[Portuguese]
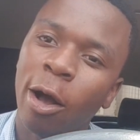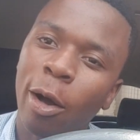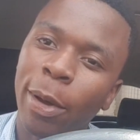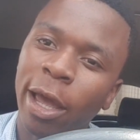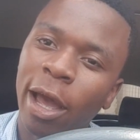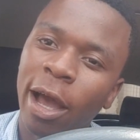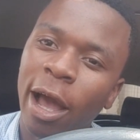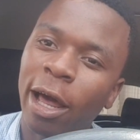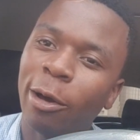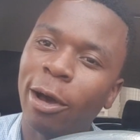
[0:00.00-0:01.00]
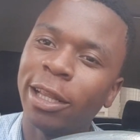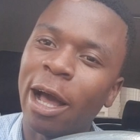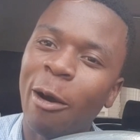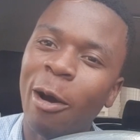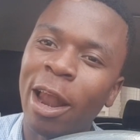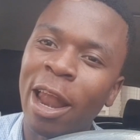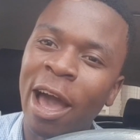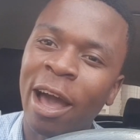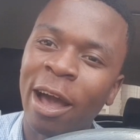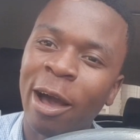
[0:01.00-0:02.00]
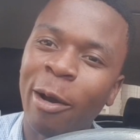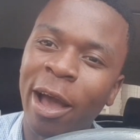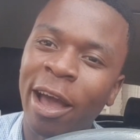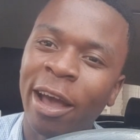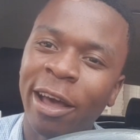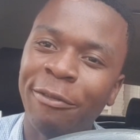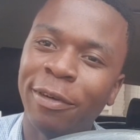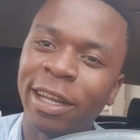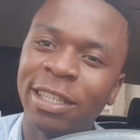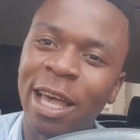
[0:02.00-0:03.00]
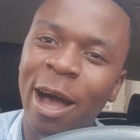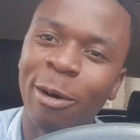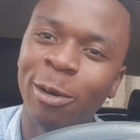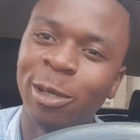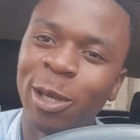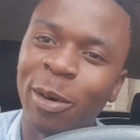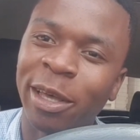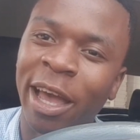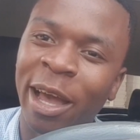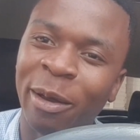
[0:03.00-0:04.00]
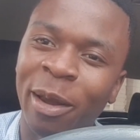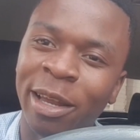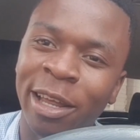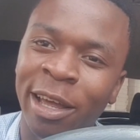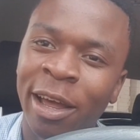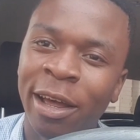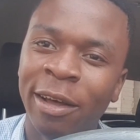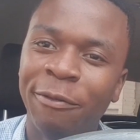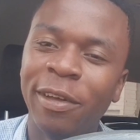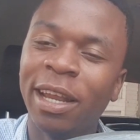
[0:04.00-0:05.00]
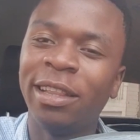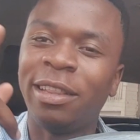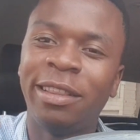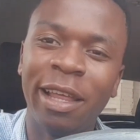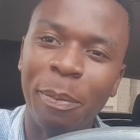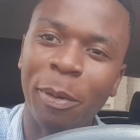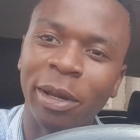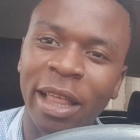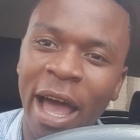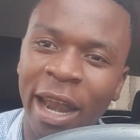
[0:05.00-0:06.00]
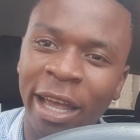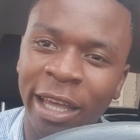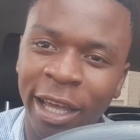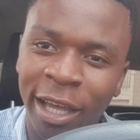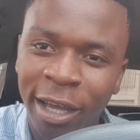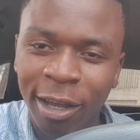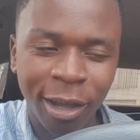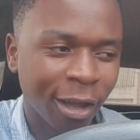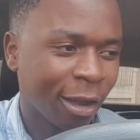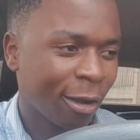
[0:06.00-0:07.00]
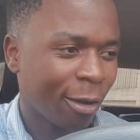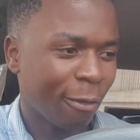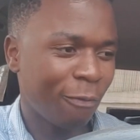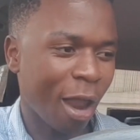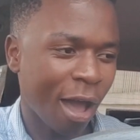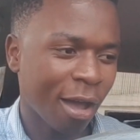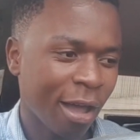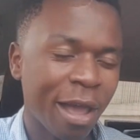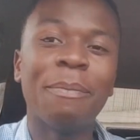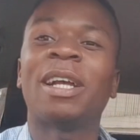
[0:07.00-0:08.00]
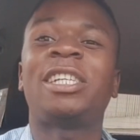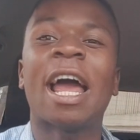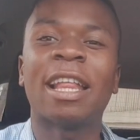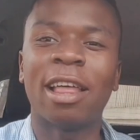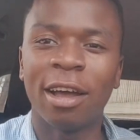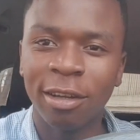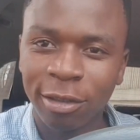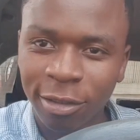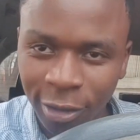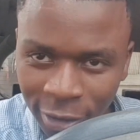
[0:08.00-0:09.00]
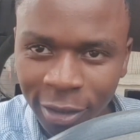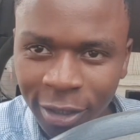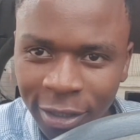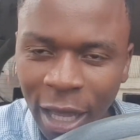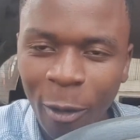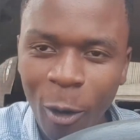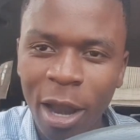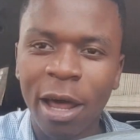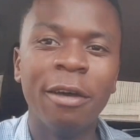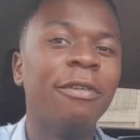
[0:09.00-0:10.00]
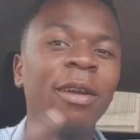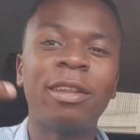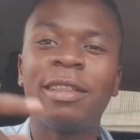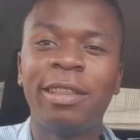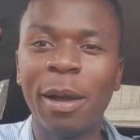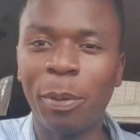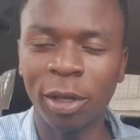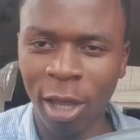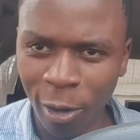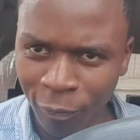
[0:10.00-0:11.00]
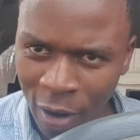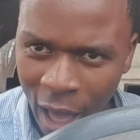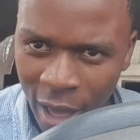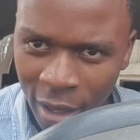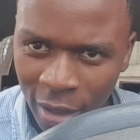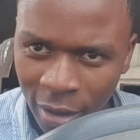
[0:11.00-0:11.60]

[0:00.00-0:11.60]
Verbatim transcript: Como é que é? Aquela coisa de Angola lá ok? É viração, não sei o que, aquilo é ali. Virem te deportar aqui. Hein? Lá, a embaixada hein? da Angola. Vieram te deportar, lá.